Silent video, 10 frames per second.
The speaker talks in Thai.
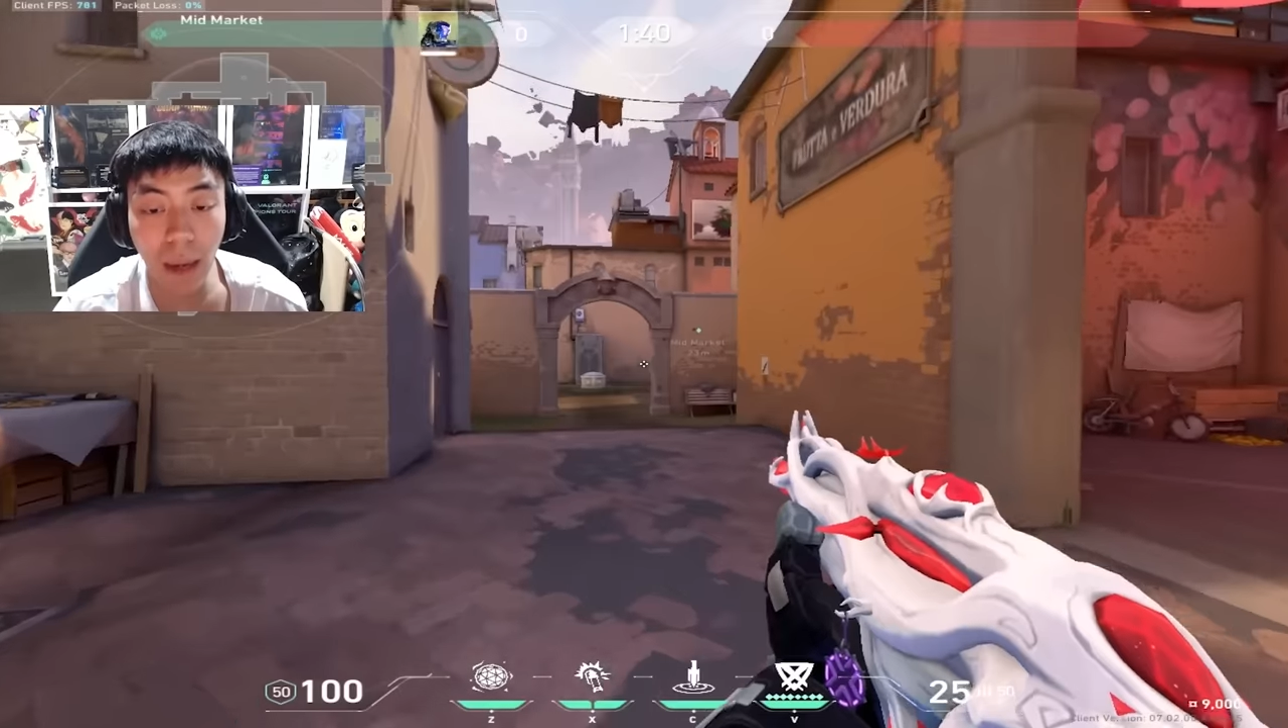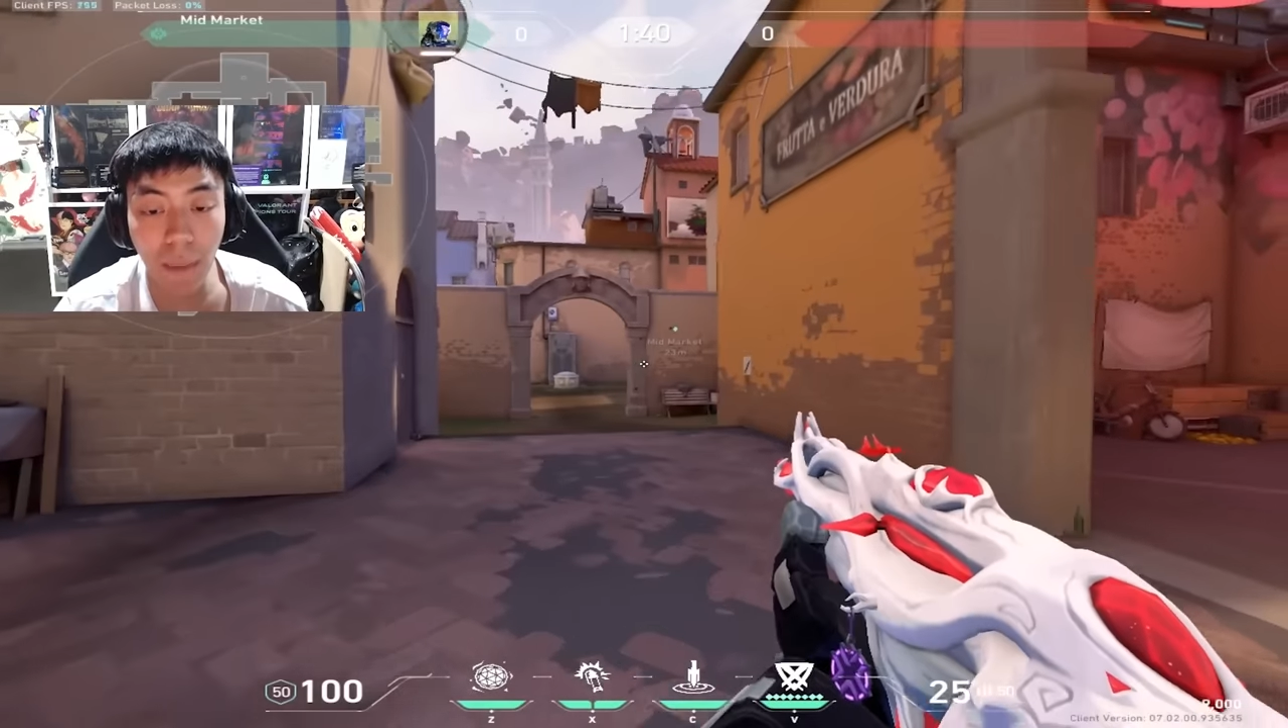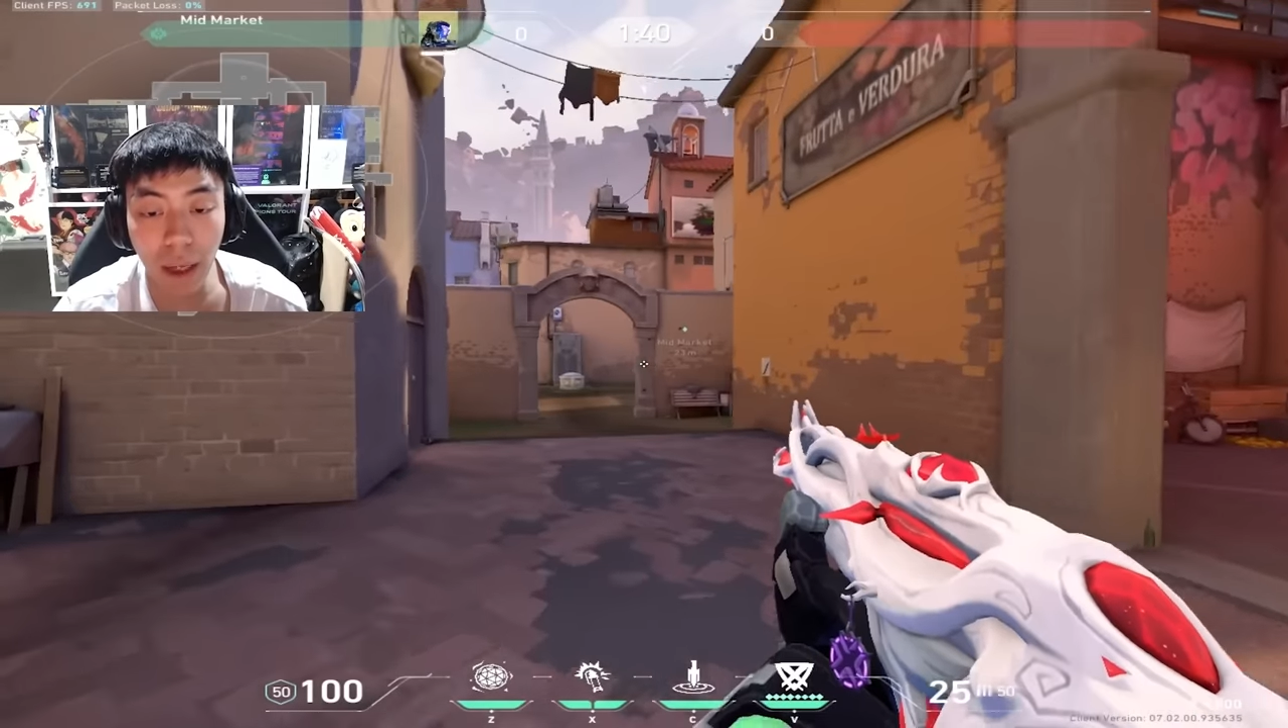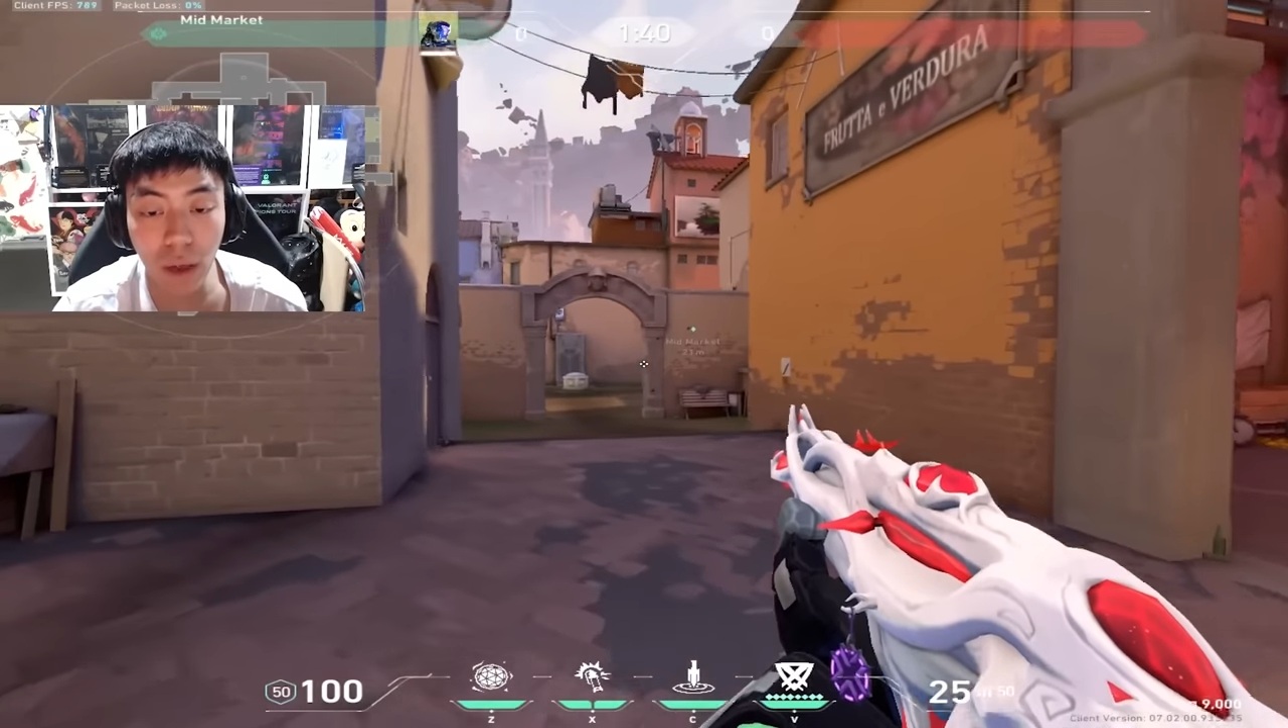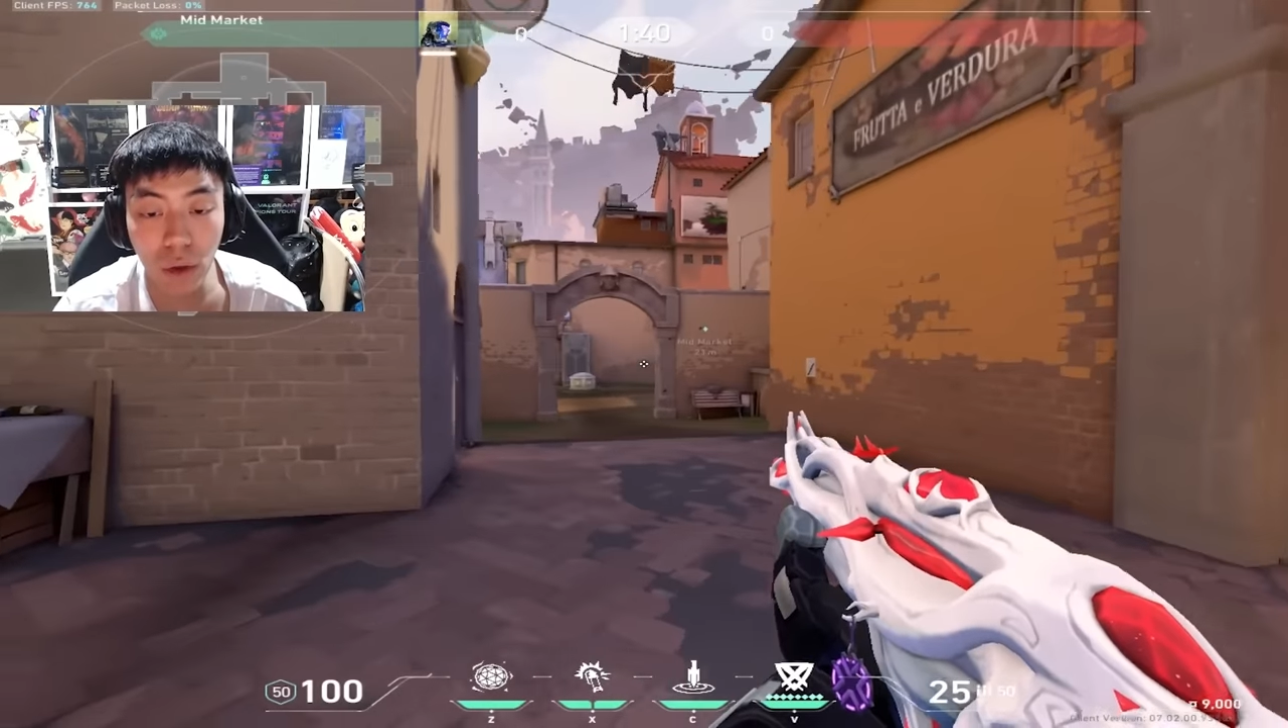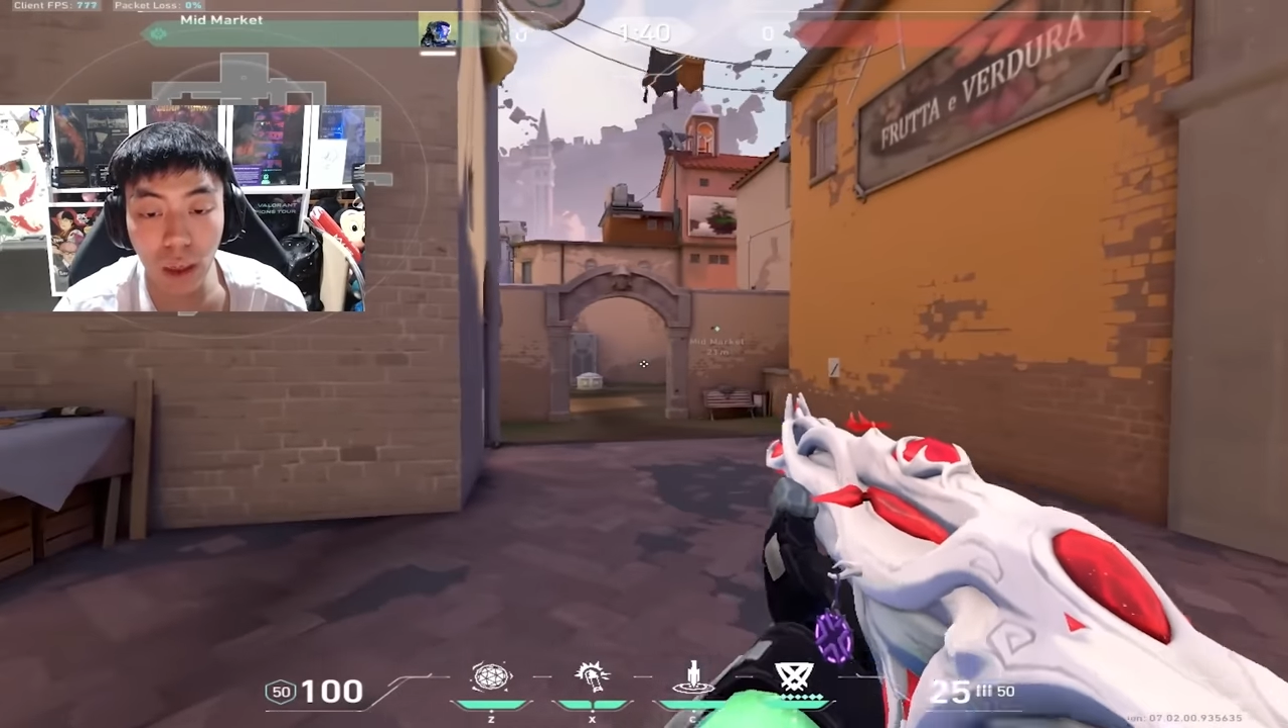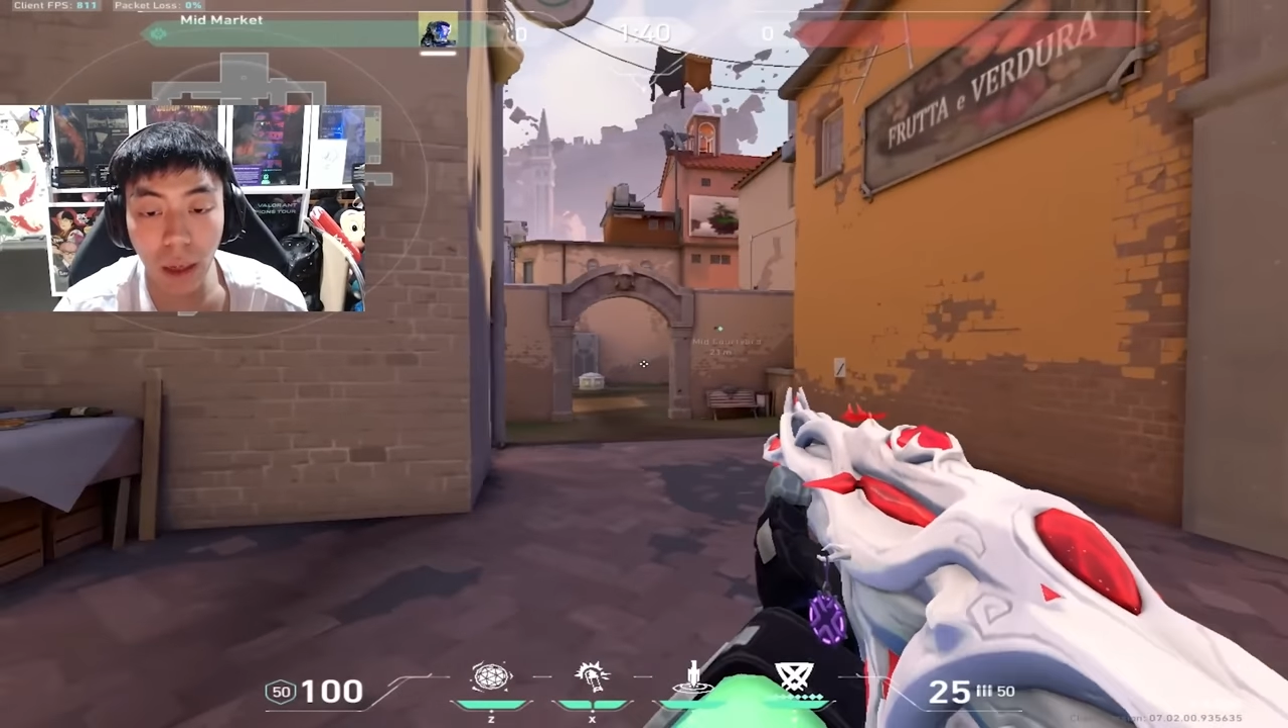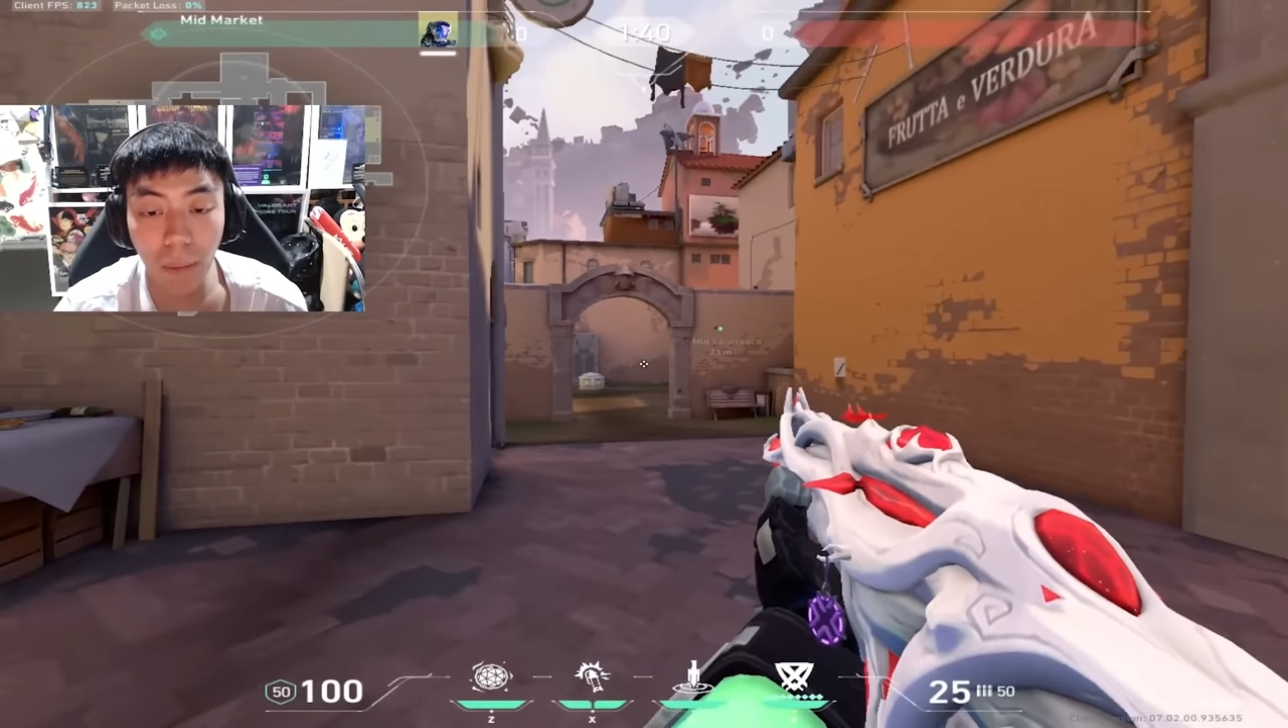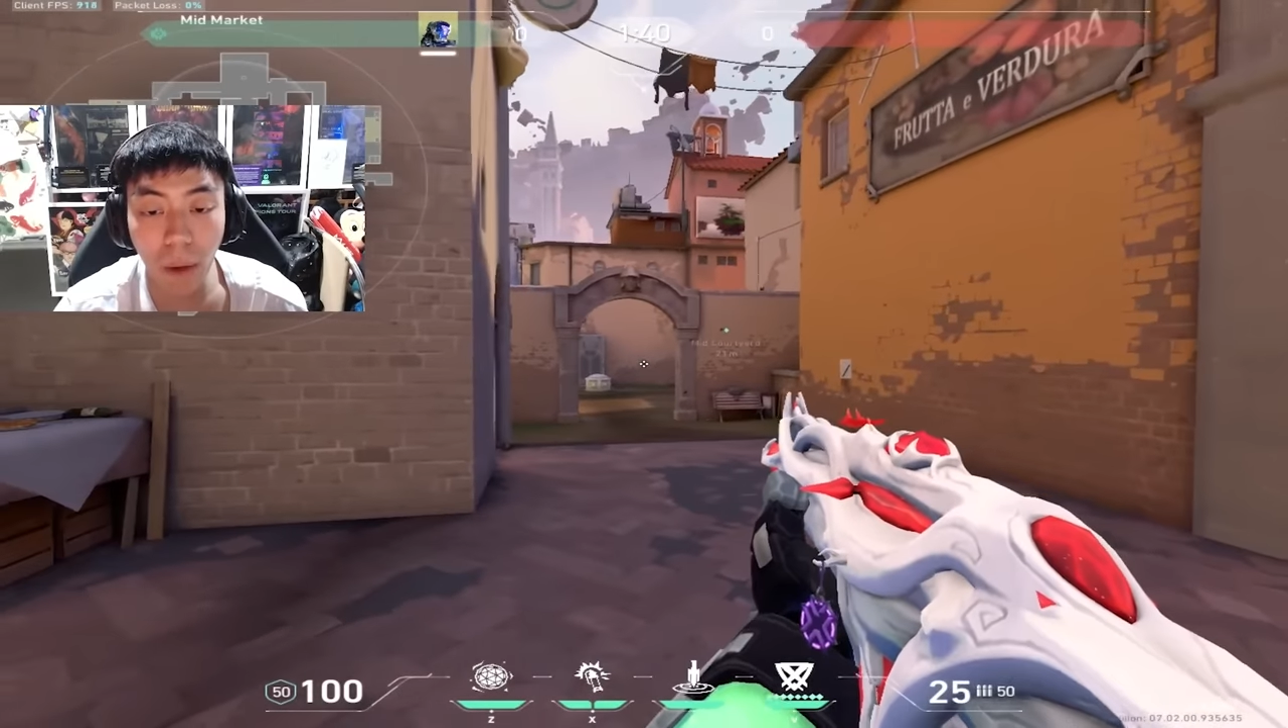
นำให้หยุดเลย